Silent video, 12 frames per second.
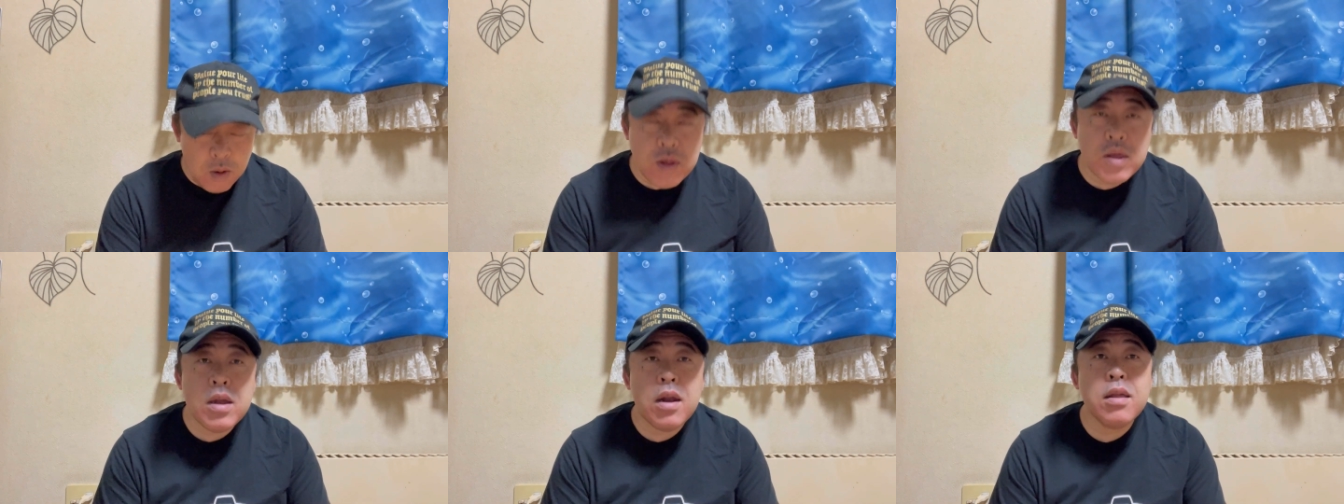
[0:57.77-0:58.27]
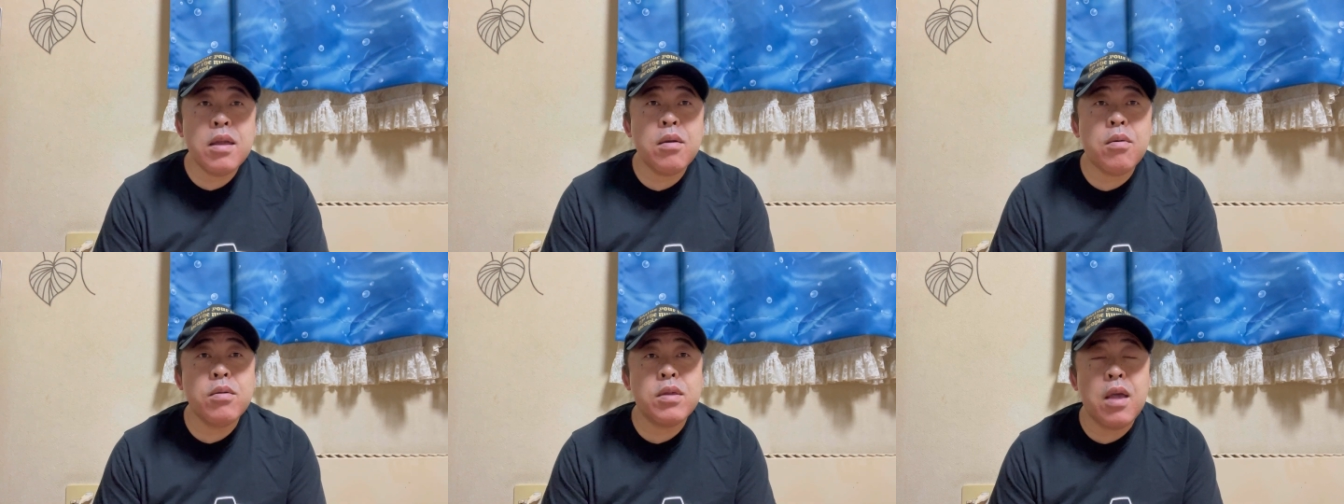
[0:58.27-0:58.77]
こちらで
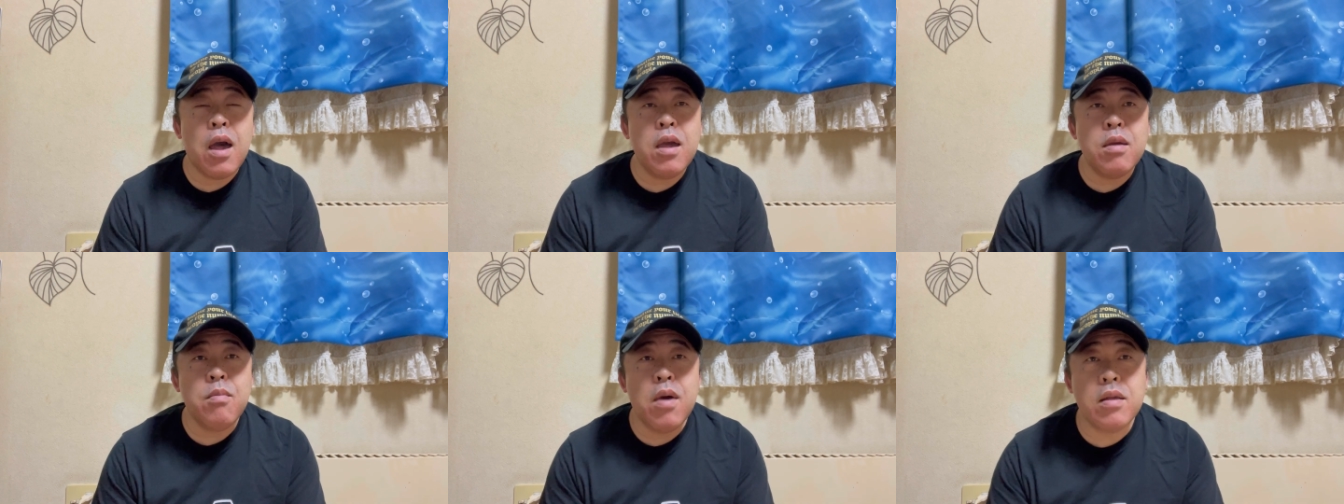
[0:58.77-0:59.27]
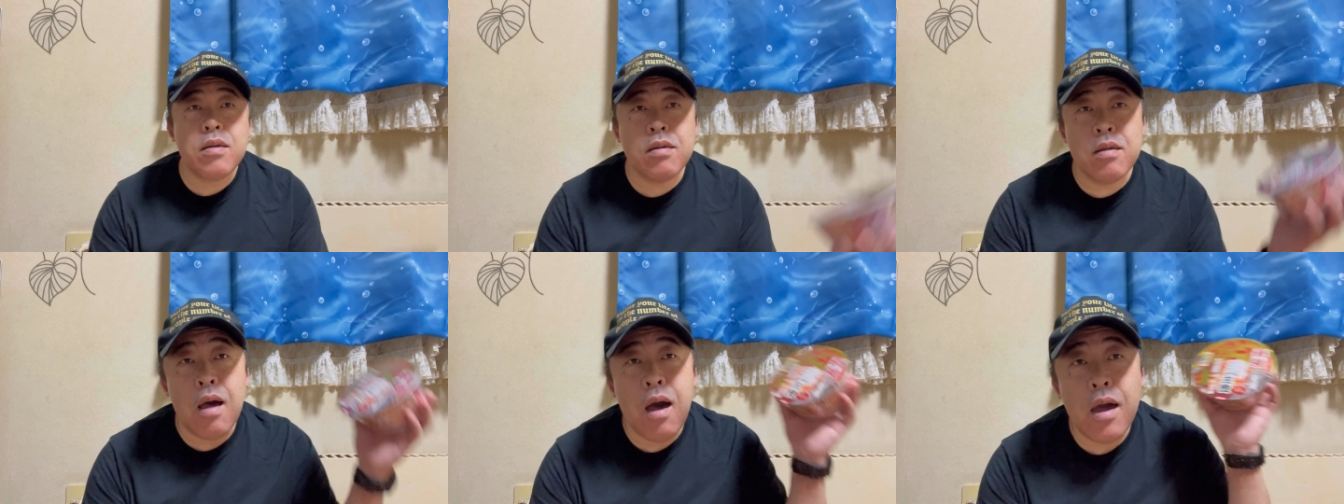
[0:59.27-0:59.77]
ございま
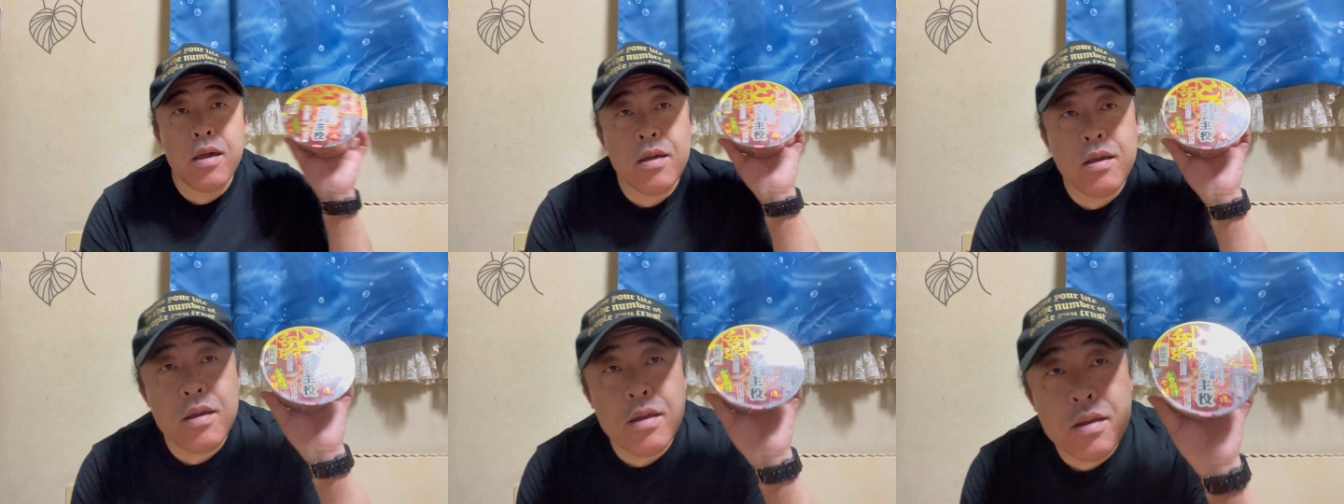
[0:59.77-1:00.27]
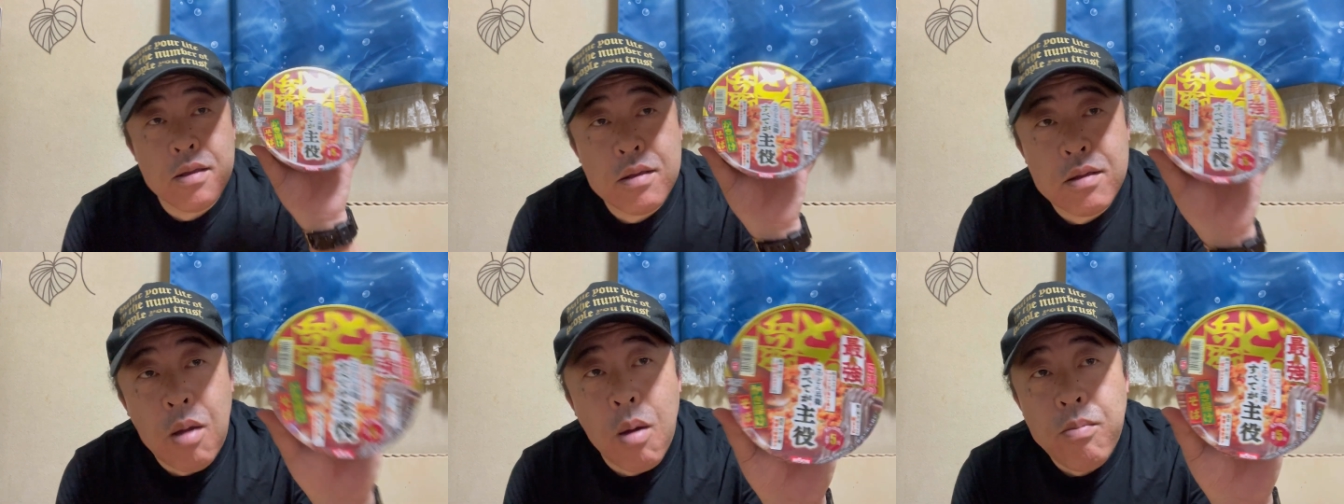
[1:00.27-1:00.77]
す。はい、
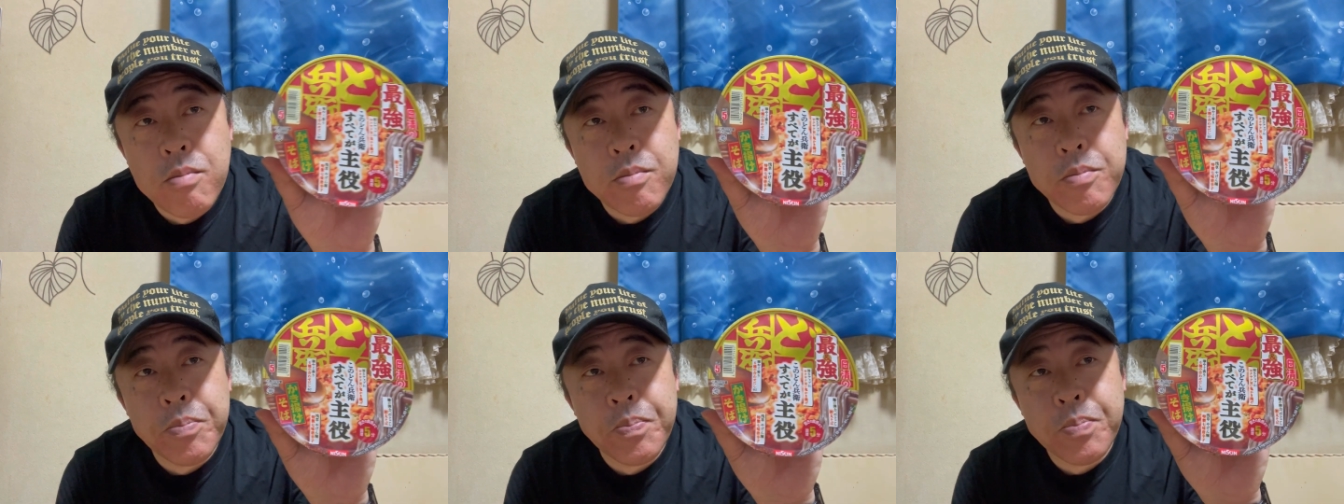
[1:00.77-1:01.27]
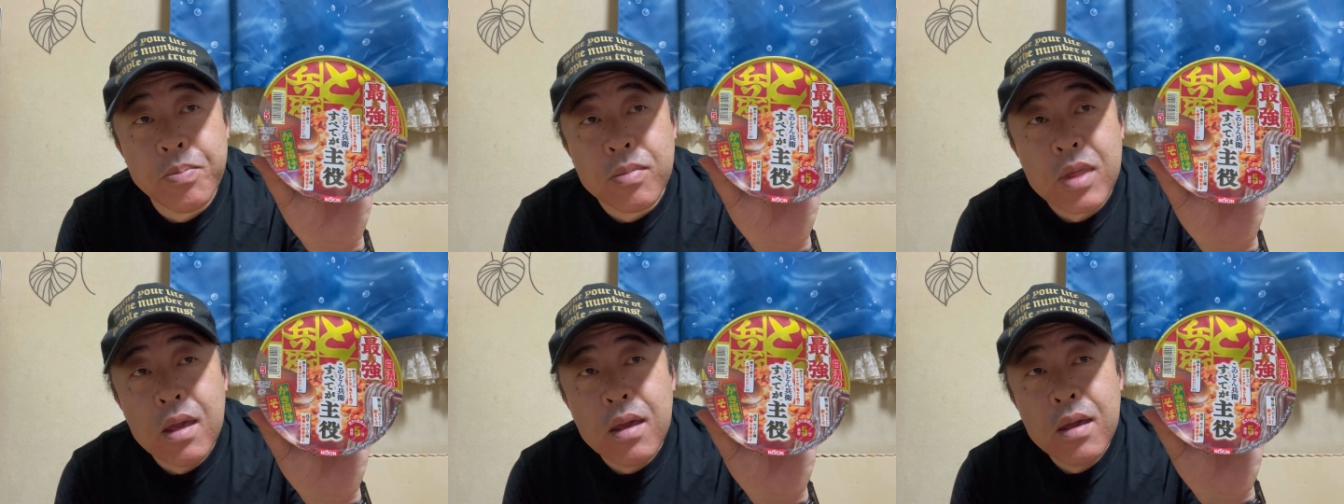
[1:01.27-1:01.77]
ドン
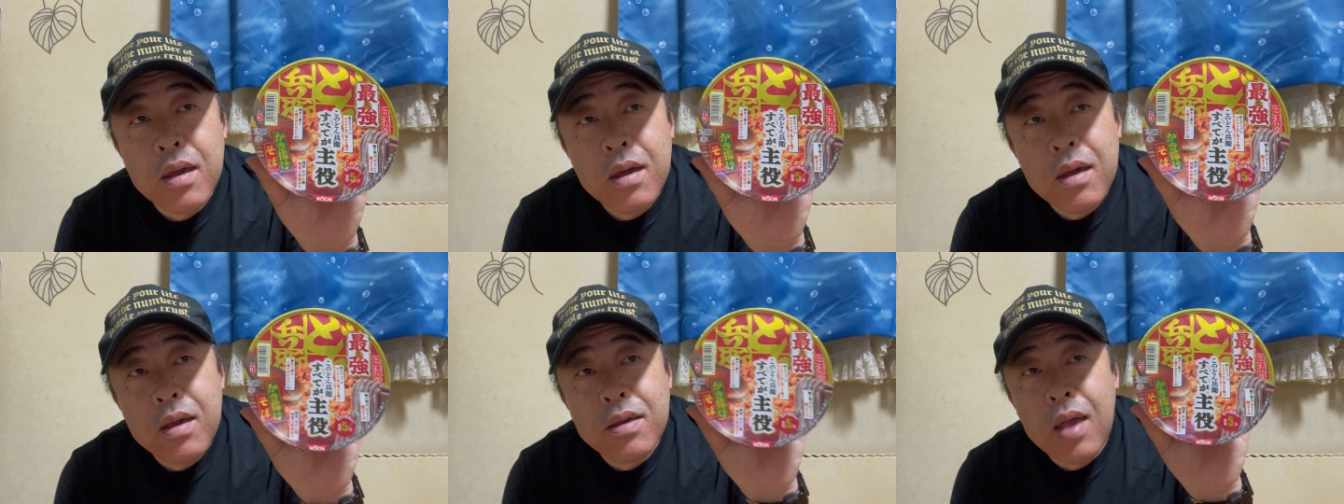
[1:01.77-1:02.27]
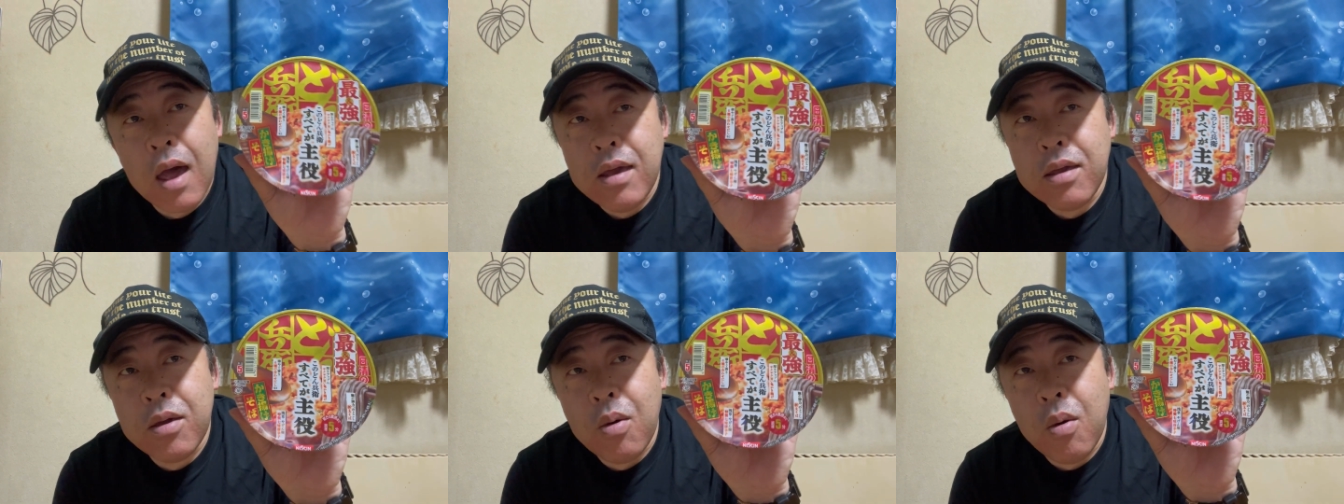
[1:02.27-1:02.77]
最
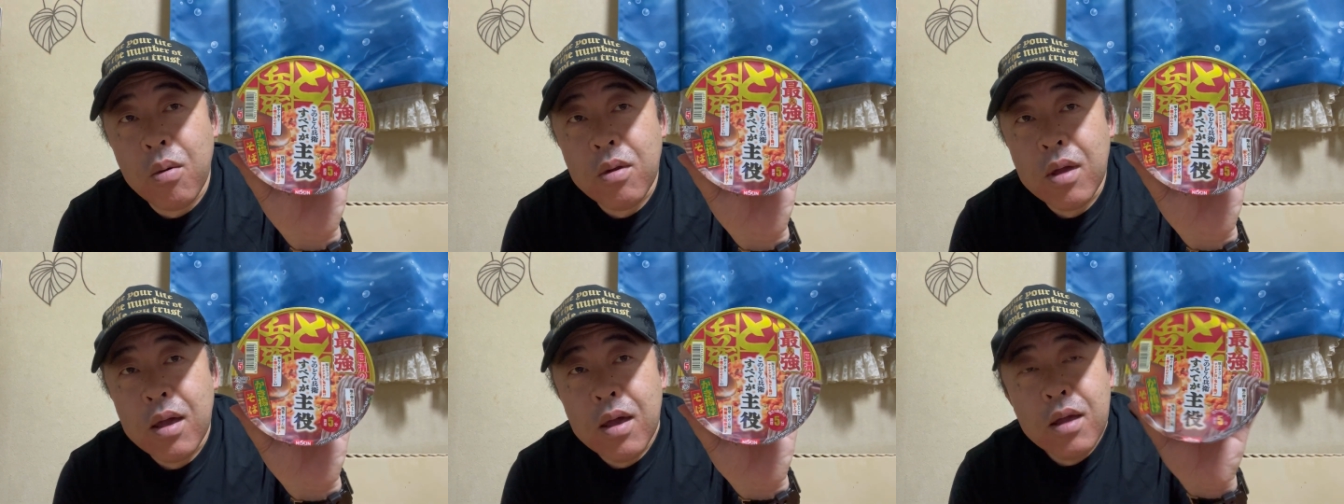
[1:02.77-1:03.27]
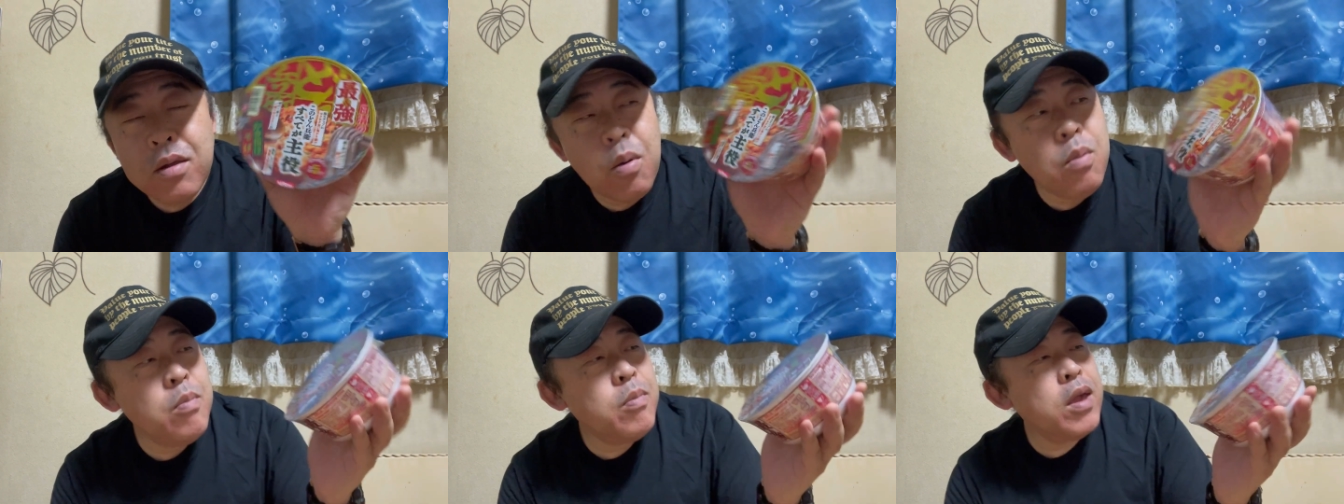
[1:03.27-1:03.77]
強
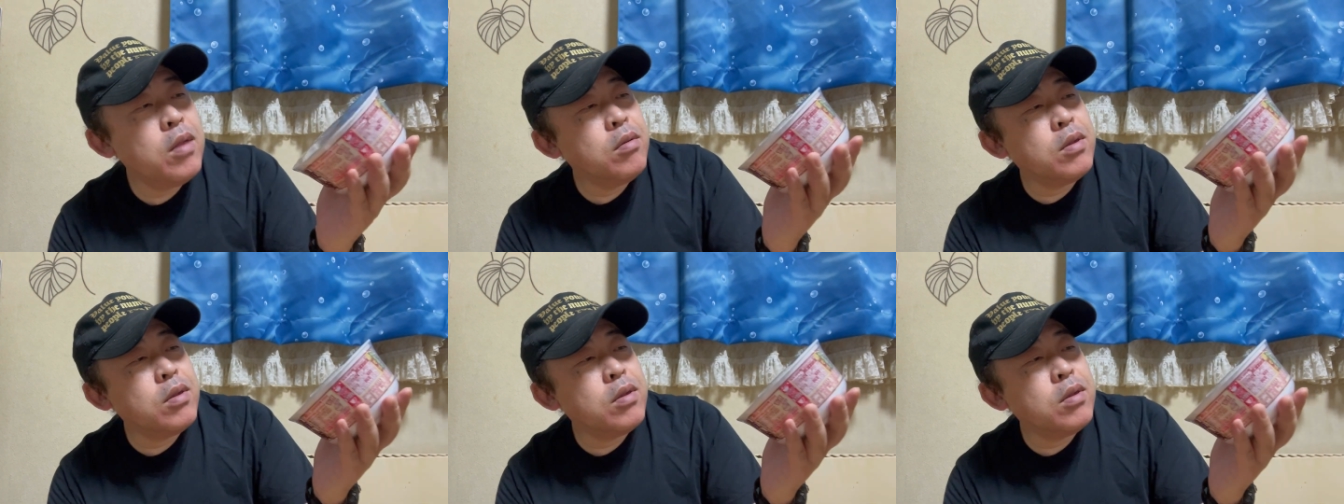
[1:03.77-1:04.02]
どん兵衛の